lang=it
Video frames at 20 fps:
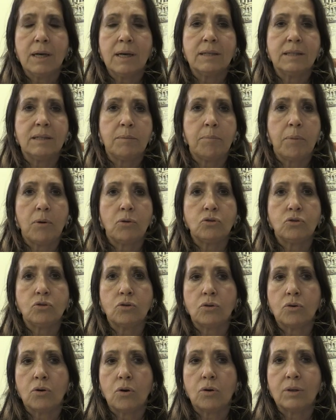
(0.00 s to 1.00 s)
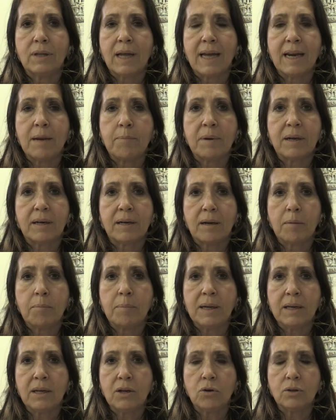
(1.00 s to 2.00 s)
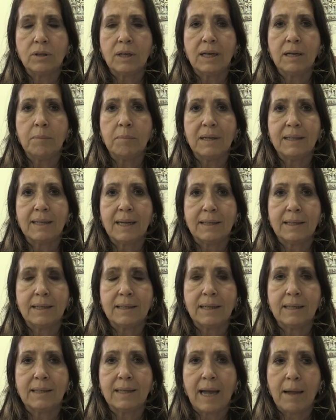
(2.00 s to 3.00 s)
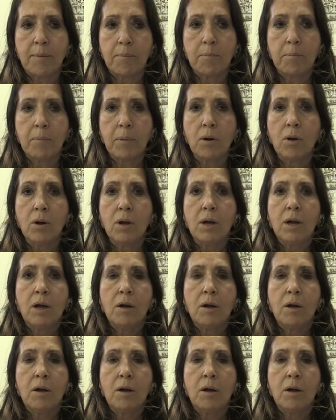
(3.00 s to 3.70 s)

si possono dare per periodi limitati di tempo,